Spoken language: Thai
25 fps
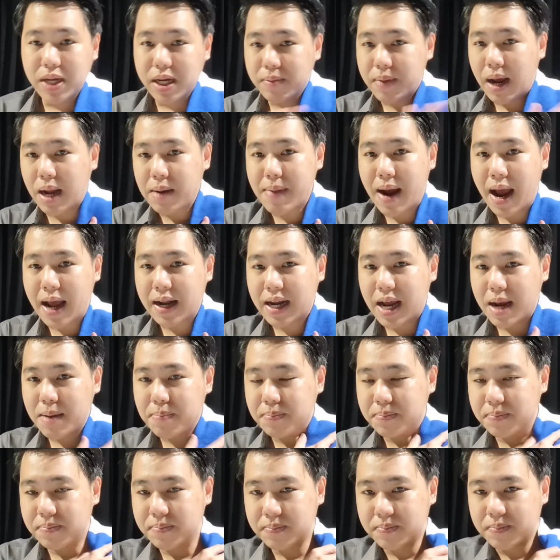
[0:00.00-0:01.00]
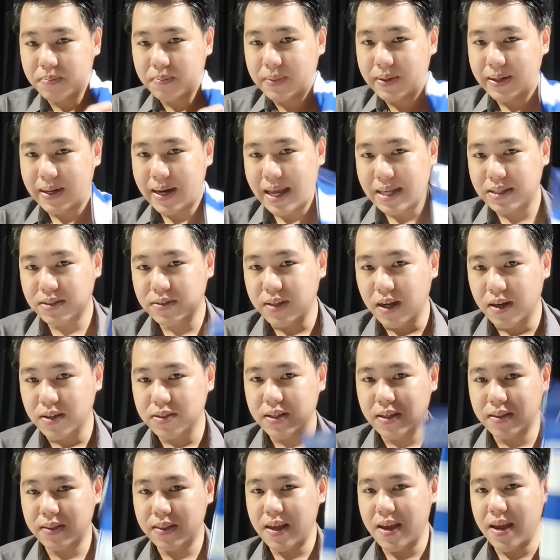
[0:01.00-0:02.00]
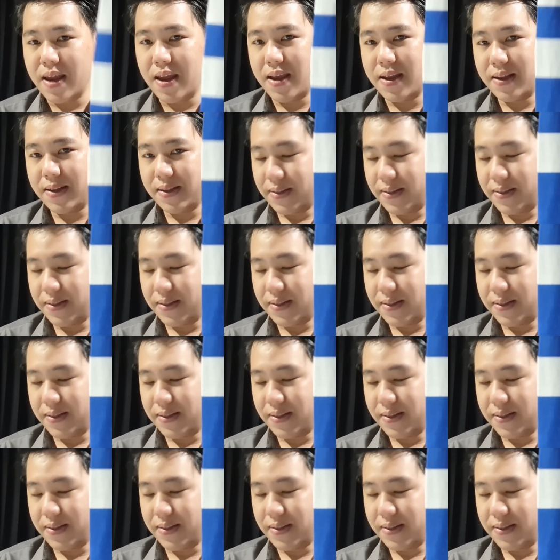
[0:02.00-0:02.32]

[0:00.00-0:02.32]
หนึ่งพัน บาทครับเลสเตอร์ซิตี้